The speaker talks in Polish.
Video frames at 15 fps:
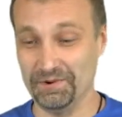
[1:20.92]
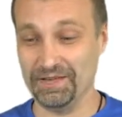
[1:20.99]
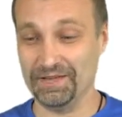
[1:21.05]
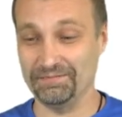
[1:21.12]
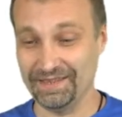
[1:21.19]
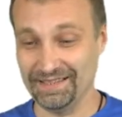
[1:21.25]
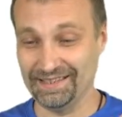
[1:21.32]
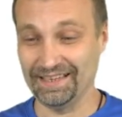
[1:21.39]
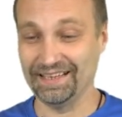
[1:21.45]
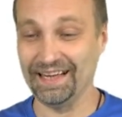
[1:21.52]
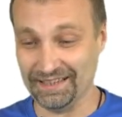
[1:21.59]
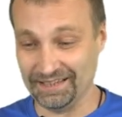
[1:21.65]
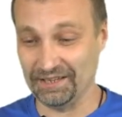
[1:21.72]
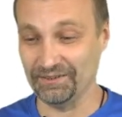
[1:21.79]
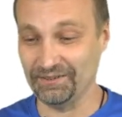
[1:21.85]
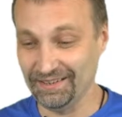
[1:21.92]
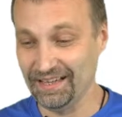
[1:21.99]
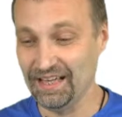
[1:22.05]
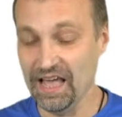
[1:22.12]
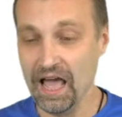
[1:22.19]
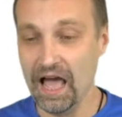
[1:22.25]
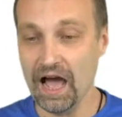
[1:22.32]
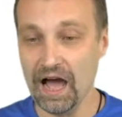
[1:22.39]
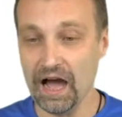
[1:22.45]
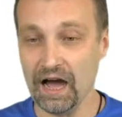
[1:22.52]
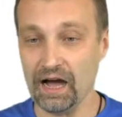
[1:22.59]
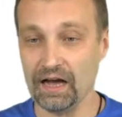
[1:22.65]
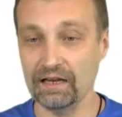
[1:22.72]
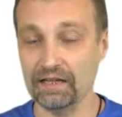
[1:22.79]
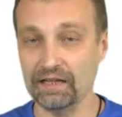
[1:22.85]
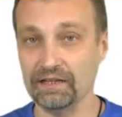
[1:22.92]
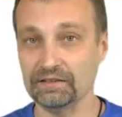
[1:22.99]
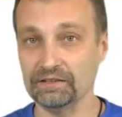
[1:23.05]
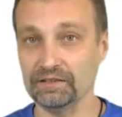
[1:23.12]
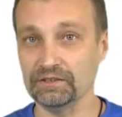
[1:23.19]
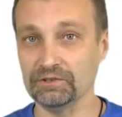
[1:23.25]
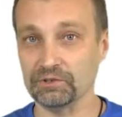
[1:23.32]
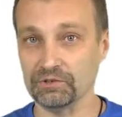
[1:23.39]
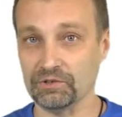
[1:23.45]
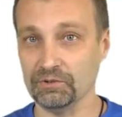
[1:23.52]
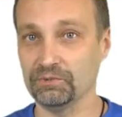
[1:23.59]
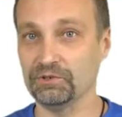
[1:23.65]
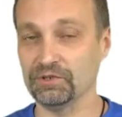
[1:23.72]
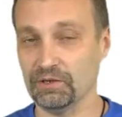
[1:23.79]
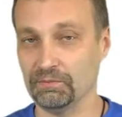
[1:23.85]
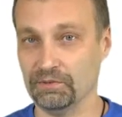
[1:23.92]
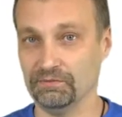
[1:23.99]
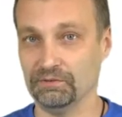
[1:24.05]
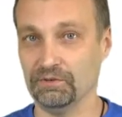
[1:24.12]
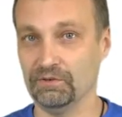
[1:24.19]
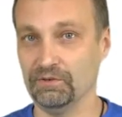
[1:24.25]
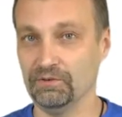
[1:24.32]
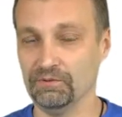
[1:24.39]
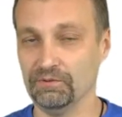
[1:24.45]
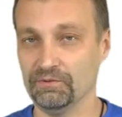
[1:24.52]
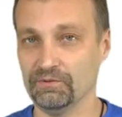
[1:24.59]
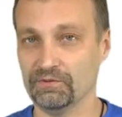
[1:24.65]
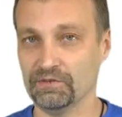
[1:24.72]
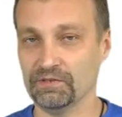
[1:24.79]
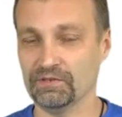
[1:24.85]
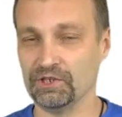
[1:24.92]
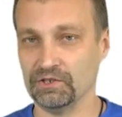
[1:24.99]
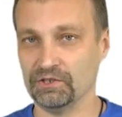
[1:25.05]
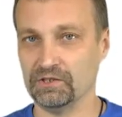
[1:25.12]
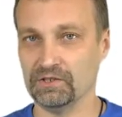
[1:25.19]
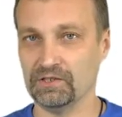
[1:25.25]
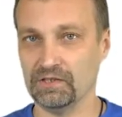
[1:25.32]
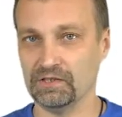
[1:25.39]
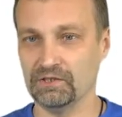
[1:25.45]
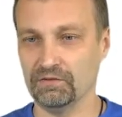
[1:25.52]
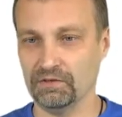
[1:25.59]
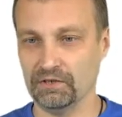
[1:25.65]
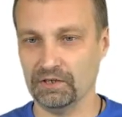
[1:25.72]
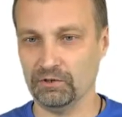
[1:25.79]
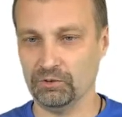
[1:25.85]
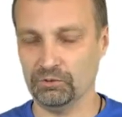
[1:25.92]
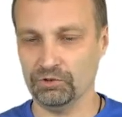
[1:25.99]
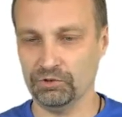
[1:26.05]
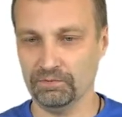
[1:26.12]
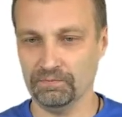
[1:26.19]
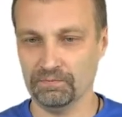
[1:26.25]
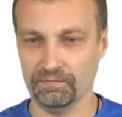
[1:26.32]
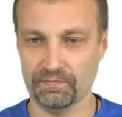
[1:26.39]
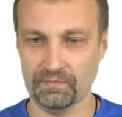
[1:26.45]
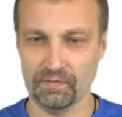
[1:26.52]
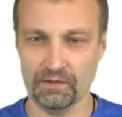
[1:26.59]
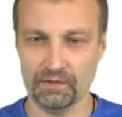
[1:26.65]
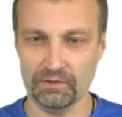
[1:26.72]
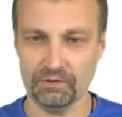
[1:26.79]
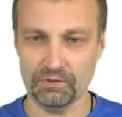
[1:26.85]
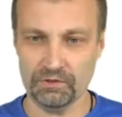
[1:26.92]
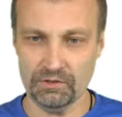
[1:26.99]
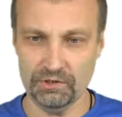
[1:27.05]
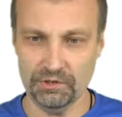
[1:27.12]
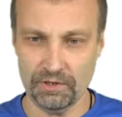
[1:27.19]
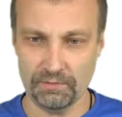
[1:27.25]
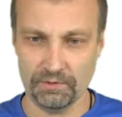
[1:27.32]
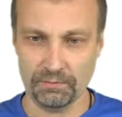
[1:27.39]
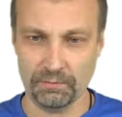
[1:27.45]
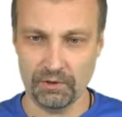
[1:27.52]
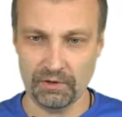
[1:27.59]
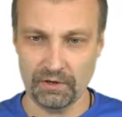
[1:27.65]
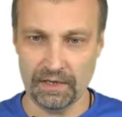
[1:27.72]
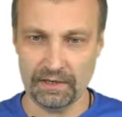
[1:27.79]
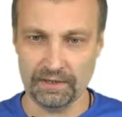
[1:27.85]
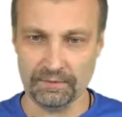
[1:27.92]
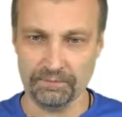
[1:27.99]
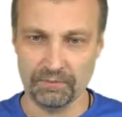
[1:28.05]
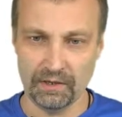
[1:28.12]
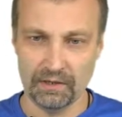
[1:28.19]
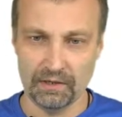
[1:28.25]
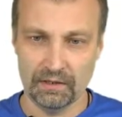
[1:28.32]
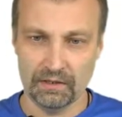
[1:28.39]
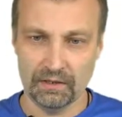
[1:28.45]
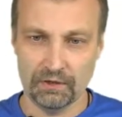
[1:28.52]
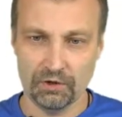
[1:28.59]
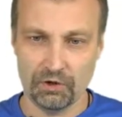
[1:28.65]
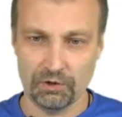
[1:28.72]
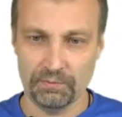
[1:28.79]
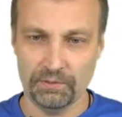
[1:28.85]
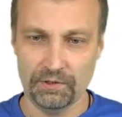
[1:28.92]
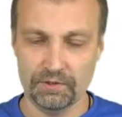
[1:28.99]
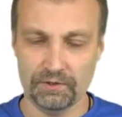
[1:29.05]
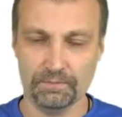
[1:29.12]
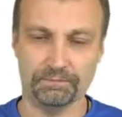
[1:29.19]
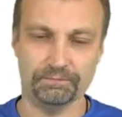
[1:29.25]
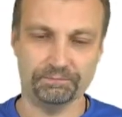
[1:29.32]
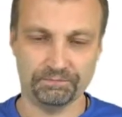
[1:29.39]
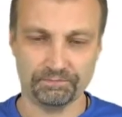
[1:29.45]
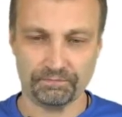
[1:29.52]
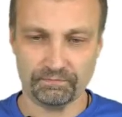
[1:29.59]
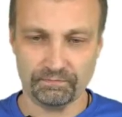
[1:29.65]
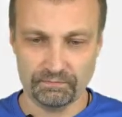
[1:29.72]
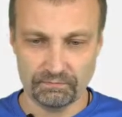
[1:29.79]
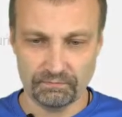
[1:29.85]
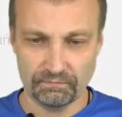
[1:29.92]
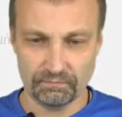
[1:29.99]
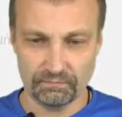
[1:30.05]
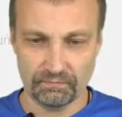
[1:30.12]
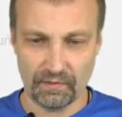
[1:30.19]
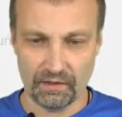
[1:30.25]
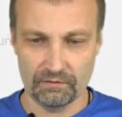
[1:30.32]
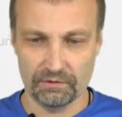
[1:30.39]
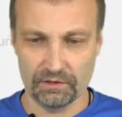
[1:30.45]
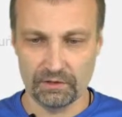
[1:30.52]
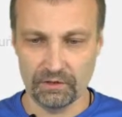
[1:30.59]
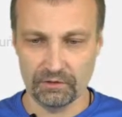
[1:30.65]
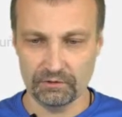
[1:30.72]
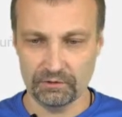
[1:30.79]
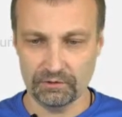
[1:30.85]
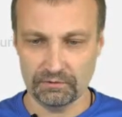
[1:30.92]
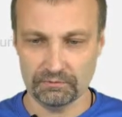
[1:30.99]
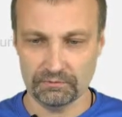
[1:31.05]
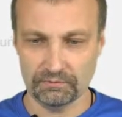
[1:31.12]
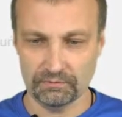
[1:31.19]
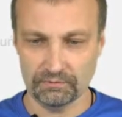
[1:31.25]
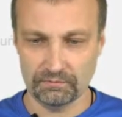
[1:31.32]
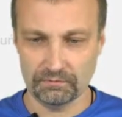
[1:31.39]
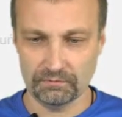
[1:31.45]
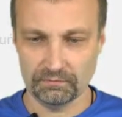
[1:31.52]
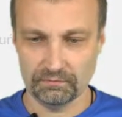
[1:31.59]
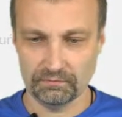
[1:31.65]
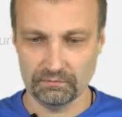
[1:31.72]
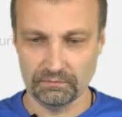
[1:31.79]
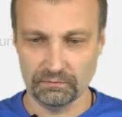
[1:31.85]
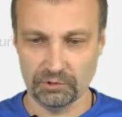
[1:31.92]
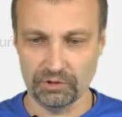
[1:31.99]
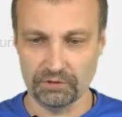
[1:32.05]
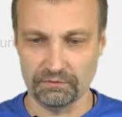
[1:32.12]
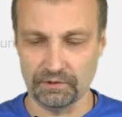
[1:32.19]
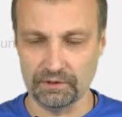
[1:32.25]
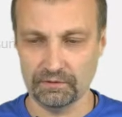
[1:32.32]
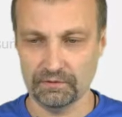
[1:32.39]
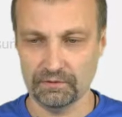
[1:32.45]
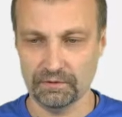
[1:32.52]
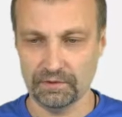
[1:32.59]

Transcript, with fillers: bo ja będę gadał, ale ty to zrobisz na pewno w czasie zdecydowanie krótszym. No to idziemy po kolei. Kokpit, wygląd, motywy,